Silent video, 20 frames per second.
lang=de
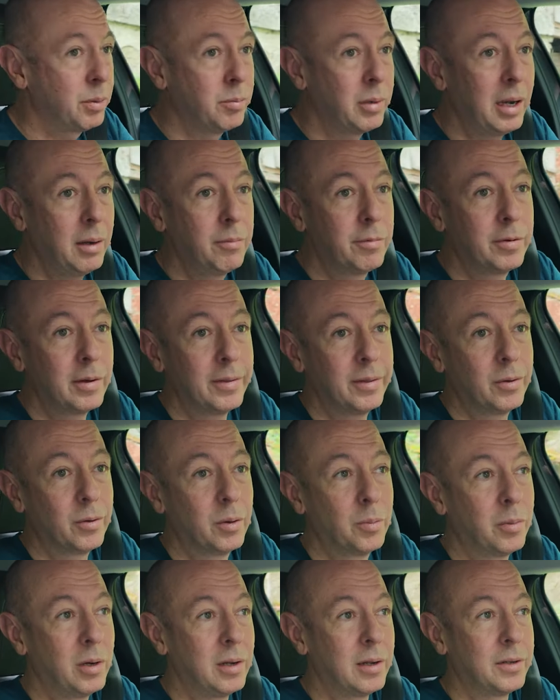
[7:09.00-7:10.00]
beim Heimfahren
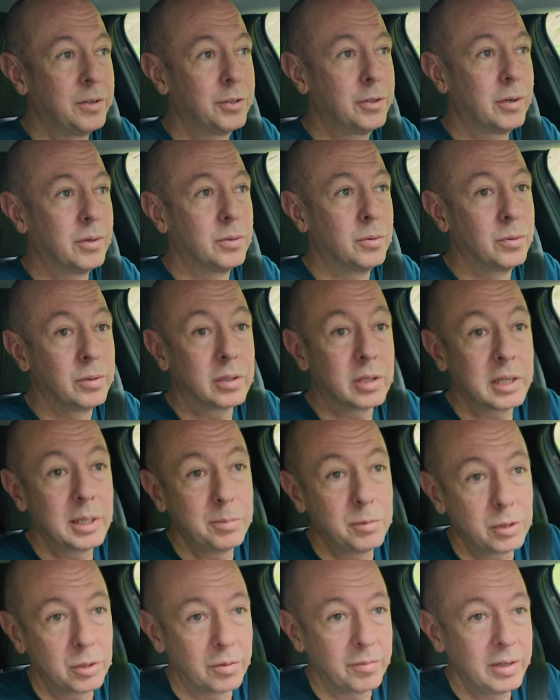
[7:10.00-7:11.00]
noch einmal anschauen. Und da
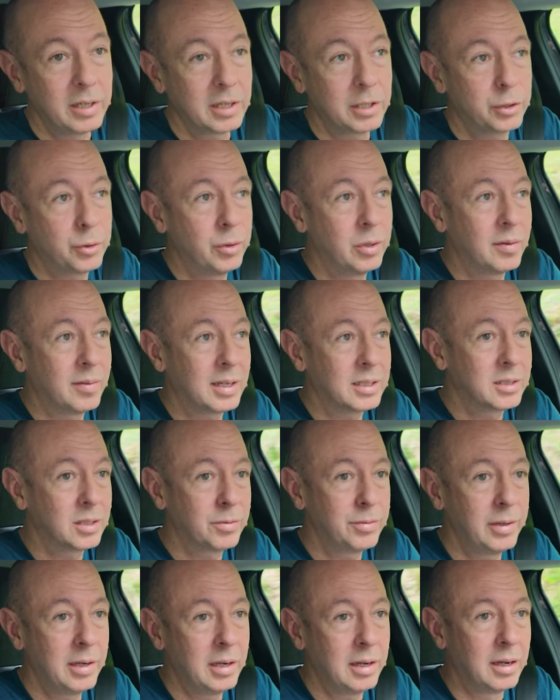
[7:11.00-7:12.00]
gibt es schon wieder schöne
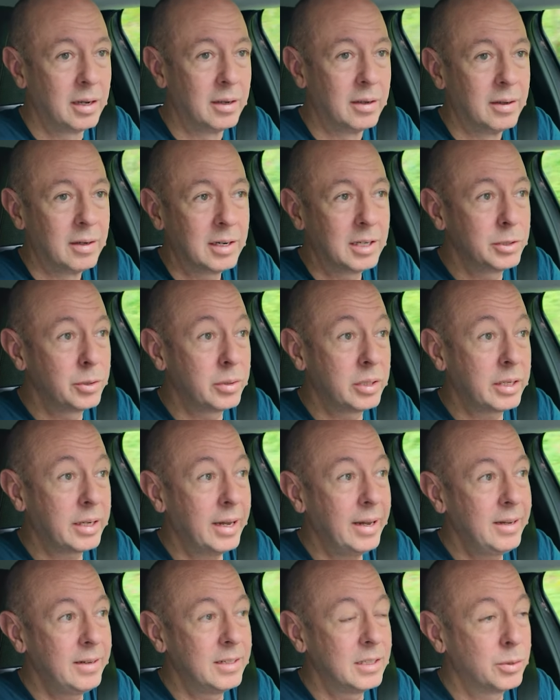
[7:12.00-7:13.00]
Wasserfälle. Also die
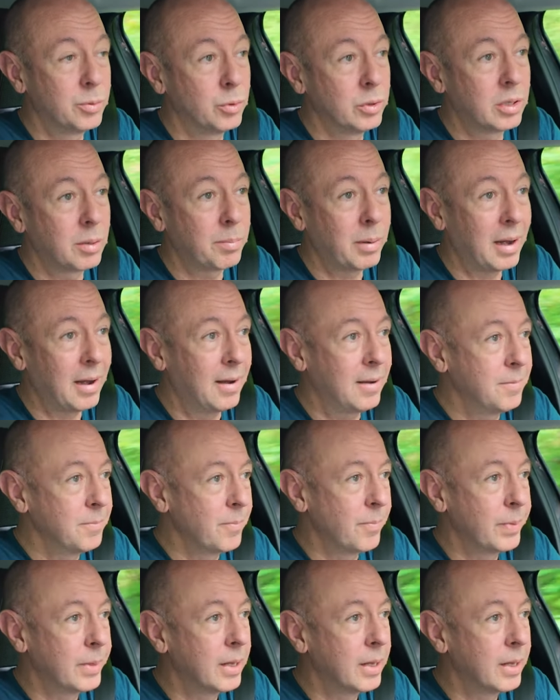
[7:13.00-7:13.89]
Gegend ist wunderbar.